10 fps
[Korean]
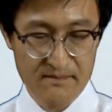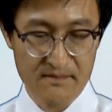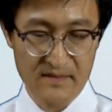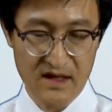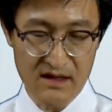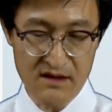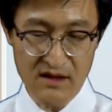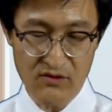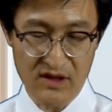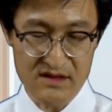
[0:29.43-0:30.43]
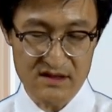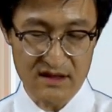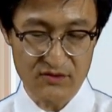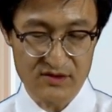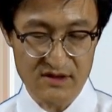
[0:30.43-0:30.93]
음, 아들하고 같이
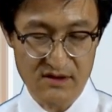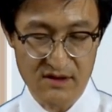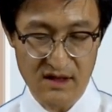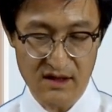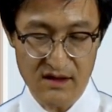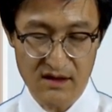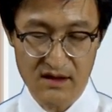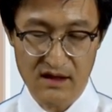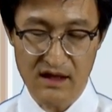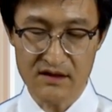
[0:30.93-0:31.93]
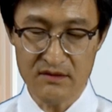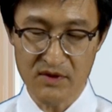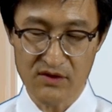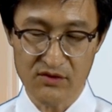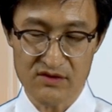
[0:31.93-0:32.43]
살고 있었는데 아들
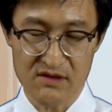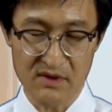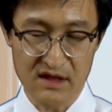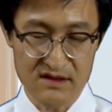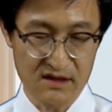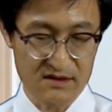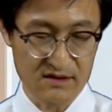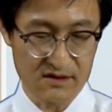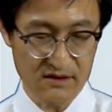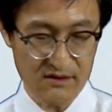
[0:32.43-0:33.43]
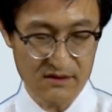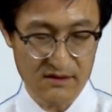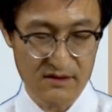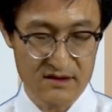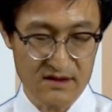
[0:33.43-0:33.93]
명의로 집이 한 채 있어서
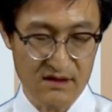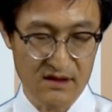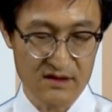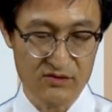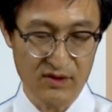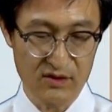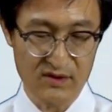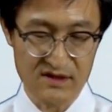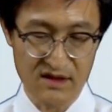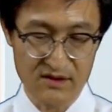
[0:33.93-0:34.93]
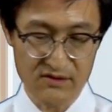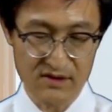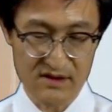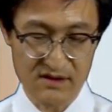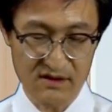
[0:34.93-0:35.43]
1세대 2주택이 되잖아요.
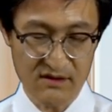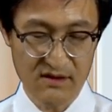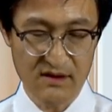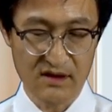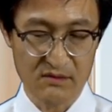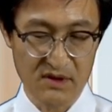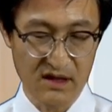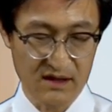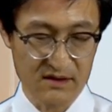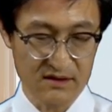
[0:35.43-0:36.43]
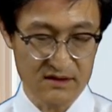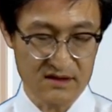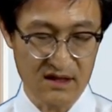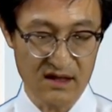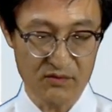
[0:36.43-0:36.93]
그래서 이번에 아들을
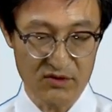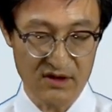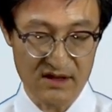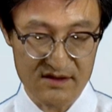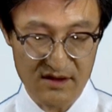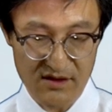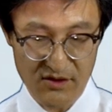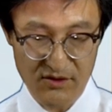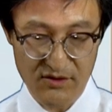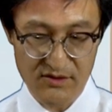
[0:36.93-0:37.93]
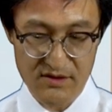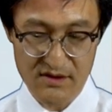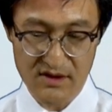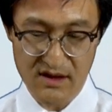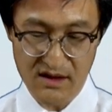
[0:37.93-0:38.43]
세대 분리했어요.
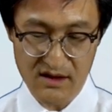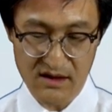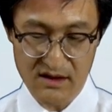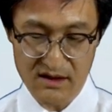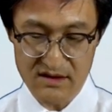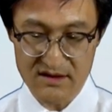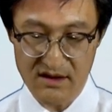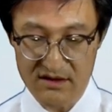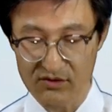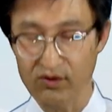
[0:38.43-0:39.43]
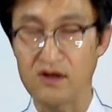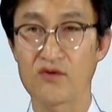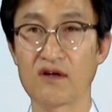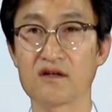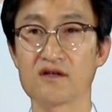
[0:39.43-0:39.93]
그러니까 각각 1세대
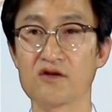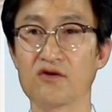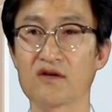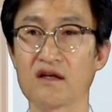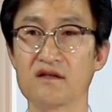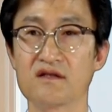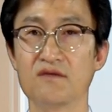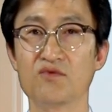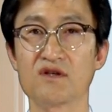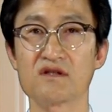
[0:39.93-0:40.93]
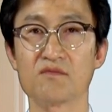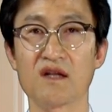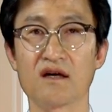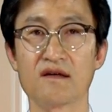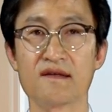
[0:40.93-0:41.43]
1주택이 되는 거죠. 라는 질문이었습니다.